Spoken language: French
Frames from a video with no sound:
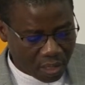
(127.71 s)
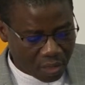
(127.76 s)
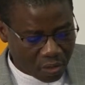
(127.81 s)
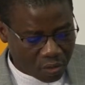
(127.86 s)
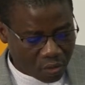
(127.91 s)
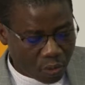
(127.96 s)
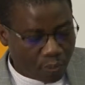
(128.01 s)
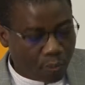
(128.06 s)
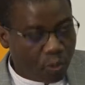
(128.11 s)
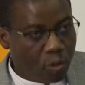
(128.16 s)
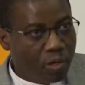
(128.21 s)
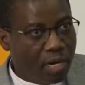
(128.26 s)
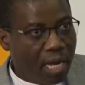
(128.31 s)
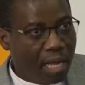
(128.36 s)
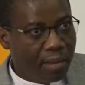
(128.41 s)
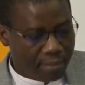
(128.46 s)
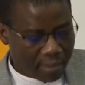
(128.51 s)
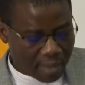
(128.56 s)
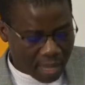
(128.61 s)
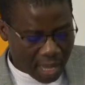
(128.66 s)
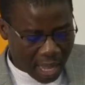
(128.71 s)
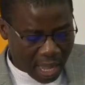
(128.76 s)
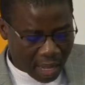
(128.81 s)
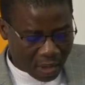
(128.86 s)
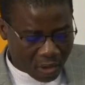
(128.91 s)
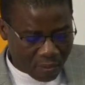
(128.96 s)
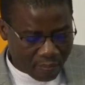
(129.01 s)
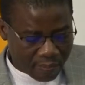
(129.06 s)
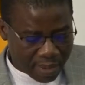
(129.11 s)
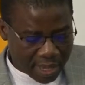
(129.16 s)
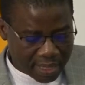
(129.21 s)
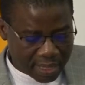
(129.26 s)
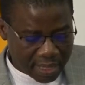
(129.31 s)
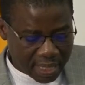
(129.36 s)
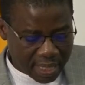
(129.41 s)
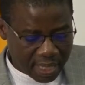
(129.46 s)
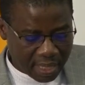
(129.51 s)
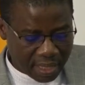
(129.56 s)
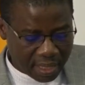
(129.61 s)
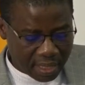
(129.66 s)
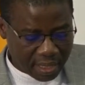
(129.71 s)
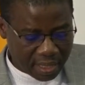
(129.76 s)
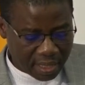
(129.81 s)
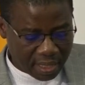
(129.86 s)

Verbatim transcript: Ce programme a accompagné